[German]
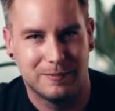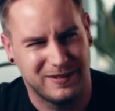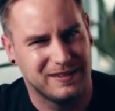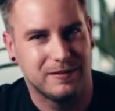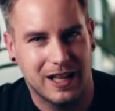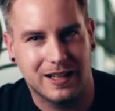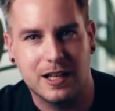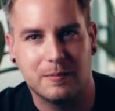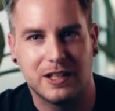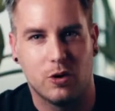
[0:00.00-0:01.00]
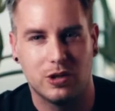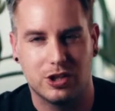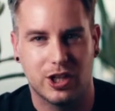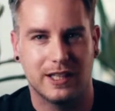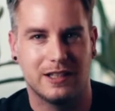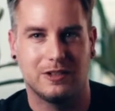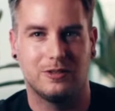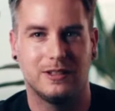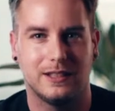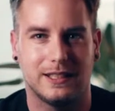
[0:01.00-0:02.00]
hm, langsam mit großen Schritten
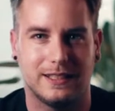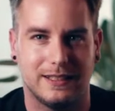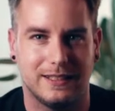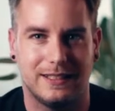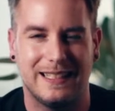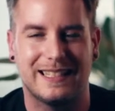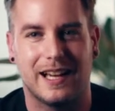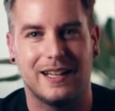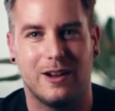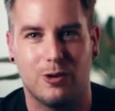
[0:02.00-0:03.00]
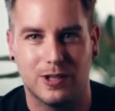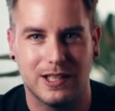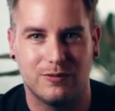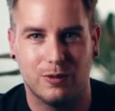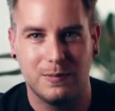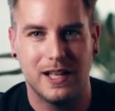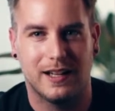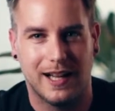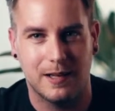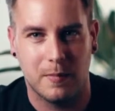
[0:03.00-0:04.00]
und äh, die Zeit auch nicht von
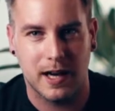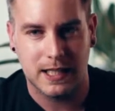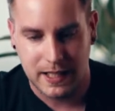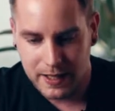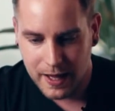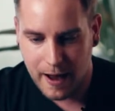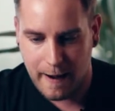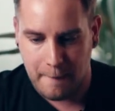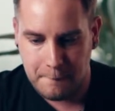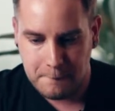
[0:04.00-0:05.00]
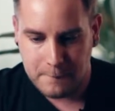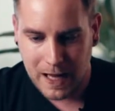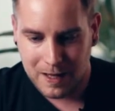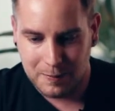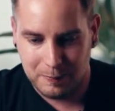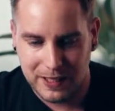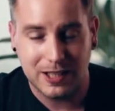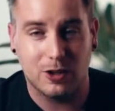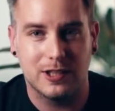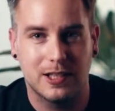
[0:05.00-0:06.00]
mir halt macht. Ähm, bin
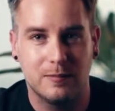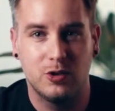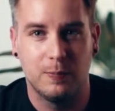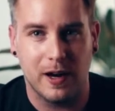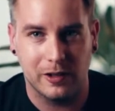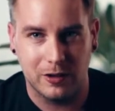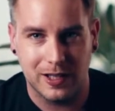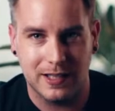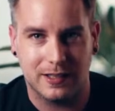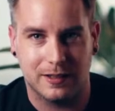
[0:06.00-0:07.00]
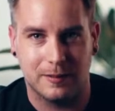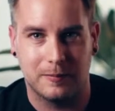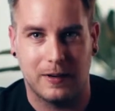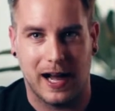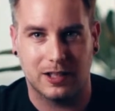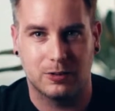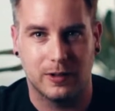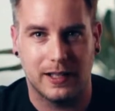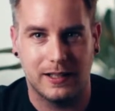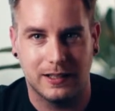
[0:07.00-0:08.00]
ich trotzdem super glücklich. Ähm,
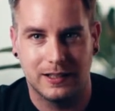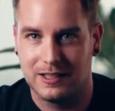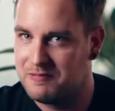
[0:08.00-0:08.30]
aktuell